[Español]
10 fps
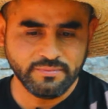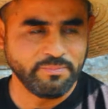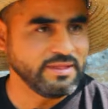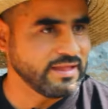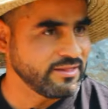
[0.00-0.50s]

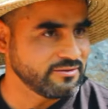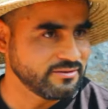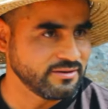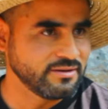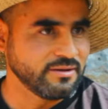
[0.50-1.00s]
pintados.
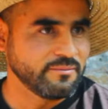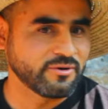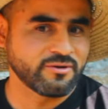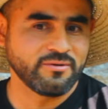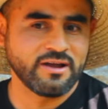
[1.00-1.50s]

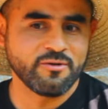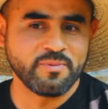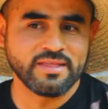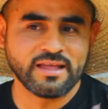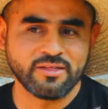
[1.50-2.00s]
Porque un gallo
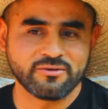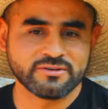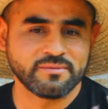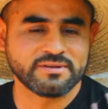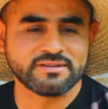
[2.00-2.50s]
pintado no
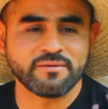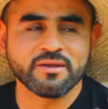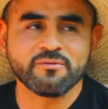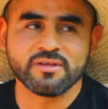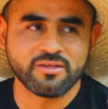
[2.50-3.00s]
sabes si está
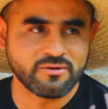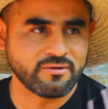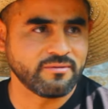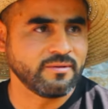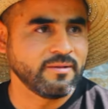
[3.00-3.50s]
bien cuidado o
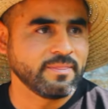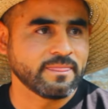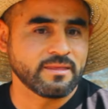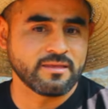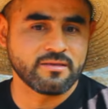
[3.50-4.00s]
no.
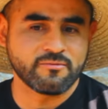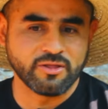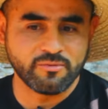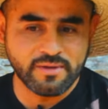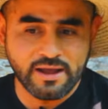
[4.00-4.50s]

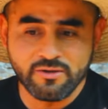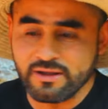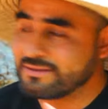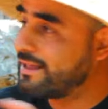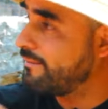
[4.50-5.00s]
Cuando mi gallo
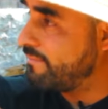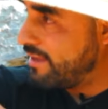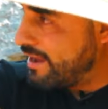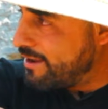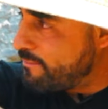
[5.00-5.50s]
ya está
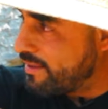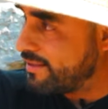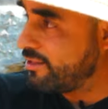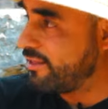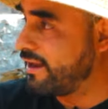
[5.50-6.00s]
bien
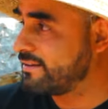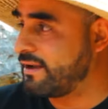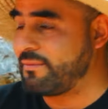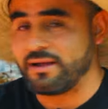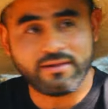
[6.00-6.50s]
limpiecito de la
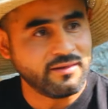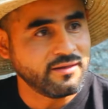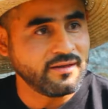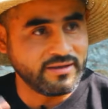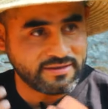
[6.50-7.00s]
escama
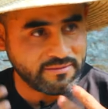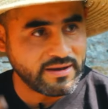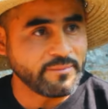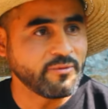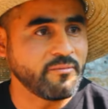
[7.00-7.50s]
y se
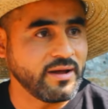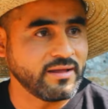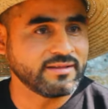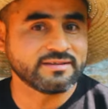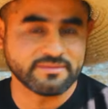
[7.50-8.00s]
ve la pluma,
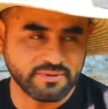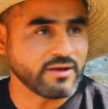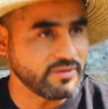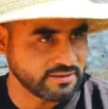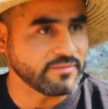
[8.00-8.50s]
dices, mi
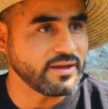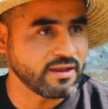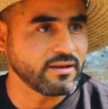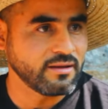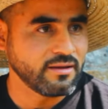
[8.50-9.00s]
gallo ya está
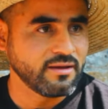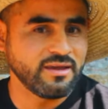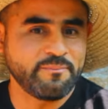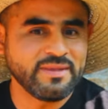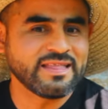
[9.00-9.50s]
bien.
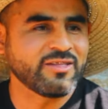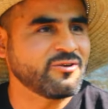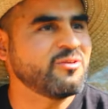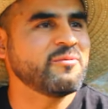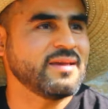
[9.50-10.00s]
Y pintado
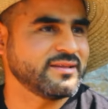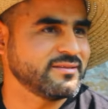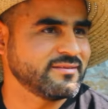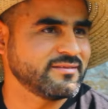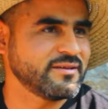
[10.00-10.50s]
no lo
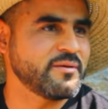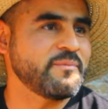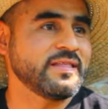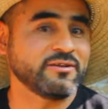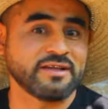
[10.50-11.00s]
ves. Se ve
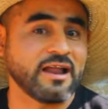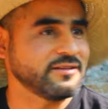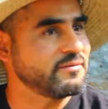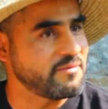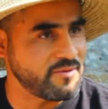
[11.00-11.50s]
pintado y ah,
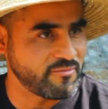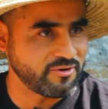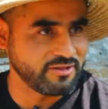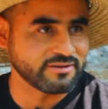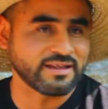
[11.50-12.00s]
se ve bien
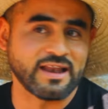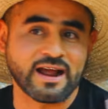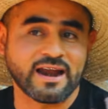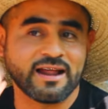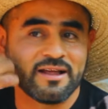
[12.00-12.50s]
bonito, hasta de
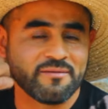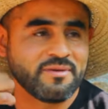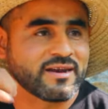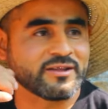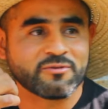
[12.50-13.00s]
la cara
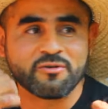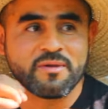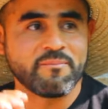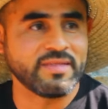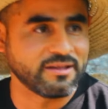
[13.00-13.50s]
bien rasurado y
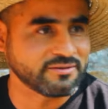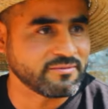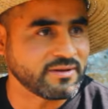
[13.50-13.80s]
bien pintado se